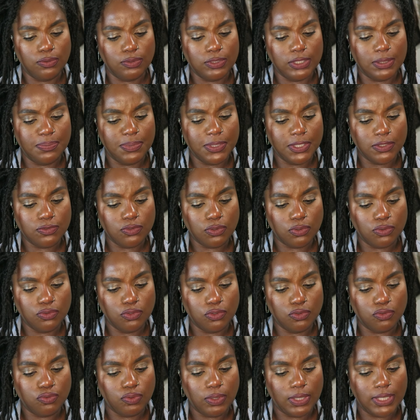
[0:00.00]
On est bien sur
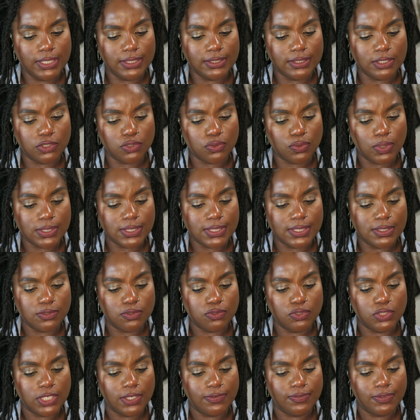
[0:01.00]
une autre toilette, hein, je crois que c'est ce
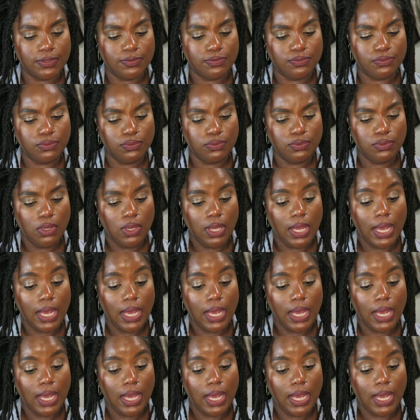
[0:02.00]
que j'avais vu.